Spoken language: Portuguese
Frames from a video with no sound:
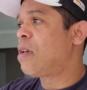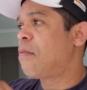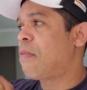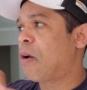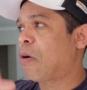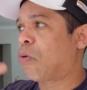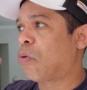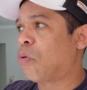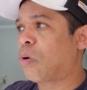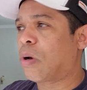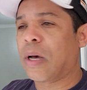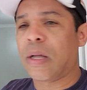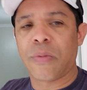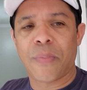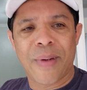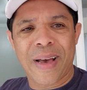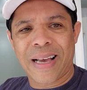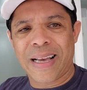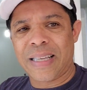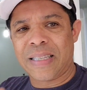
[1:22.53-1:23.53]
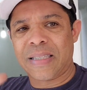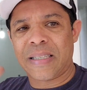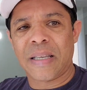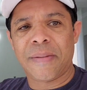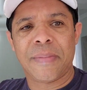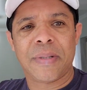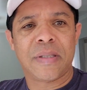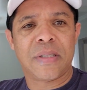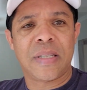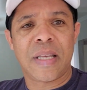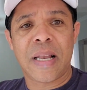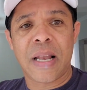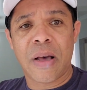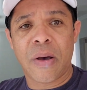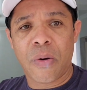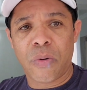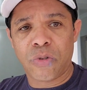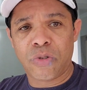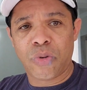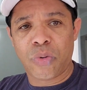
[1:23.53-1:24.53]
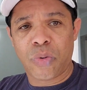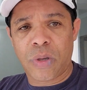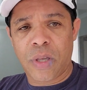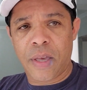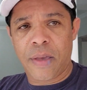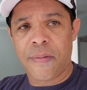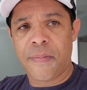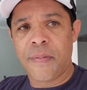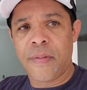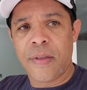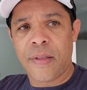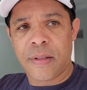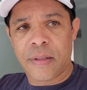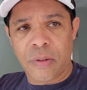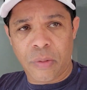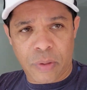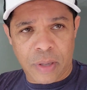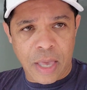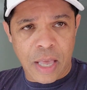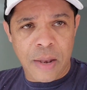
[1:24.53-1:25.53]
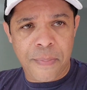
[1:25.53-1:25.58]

vai colocar numa caçamba, sei lá onde o quê ok?